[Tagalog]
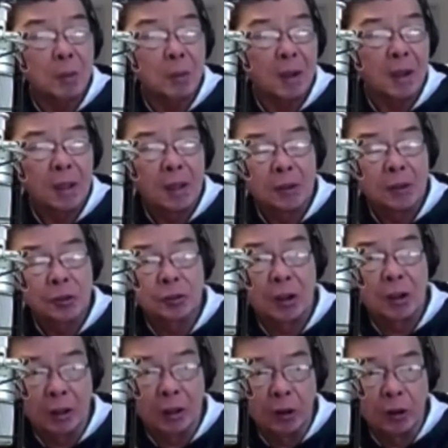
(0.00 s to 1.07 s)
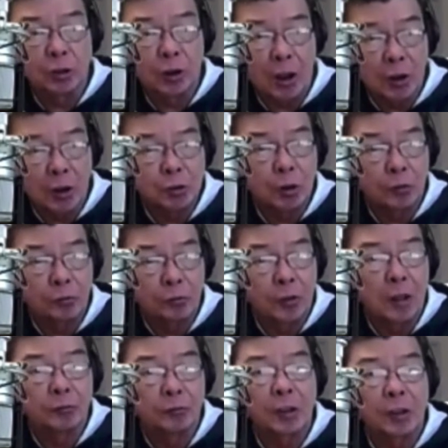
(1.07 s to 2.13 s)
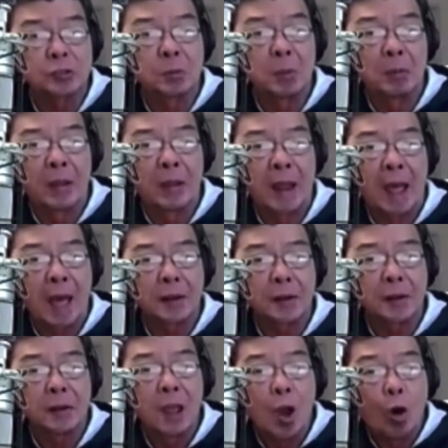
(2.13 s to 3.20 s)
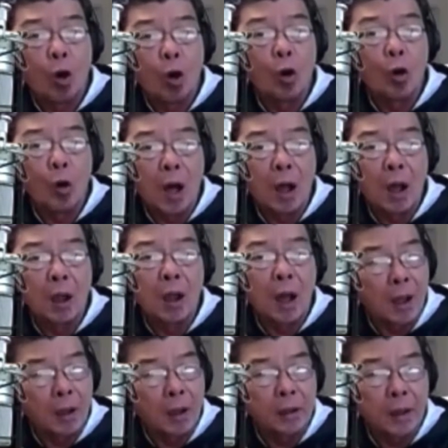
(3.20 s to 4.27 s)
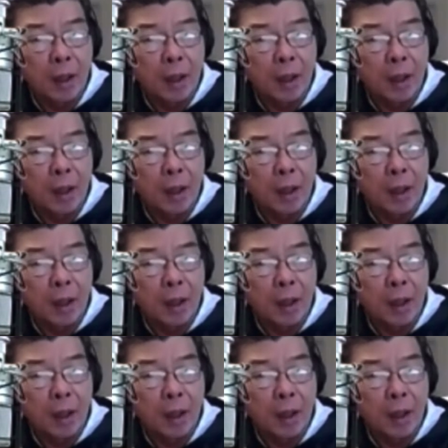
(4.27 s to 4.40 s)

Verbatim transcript: ang kasama sa International Film Festival Manhattan o ang